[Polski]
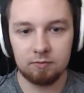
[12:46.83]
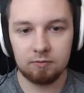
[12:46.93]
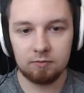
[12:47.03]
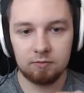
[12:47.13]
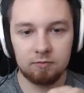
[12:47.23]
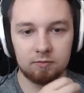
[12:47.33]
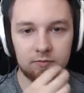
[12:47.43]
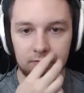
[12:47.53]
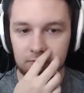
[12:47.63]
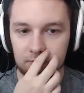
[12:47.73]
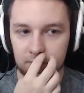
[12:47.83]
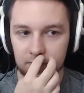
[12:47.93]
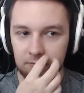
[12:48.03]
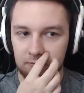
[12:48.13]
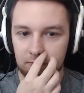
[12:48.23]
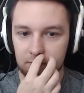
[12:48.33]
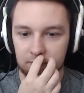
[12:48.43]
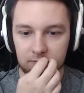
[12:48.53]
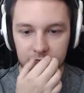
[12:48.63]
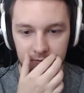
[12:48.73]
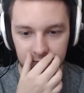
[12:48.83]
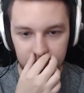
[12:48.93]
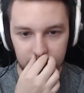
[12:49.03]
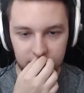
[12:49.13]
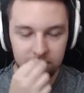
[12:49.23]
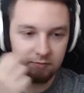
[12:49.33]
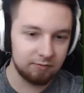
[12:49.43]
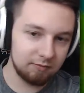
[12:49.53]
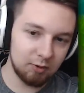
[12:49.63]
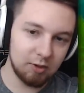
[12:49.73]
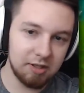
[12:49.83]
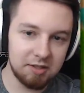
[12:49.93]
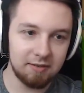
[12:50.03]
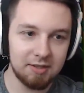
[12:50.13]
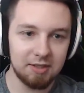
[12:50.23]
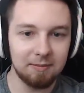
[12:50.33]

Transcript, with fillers: Ciężko, ja już jestem stres. No, dziwię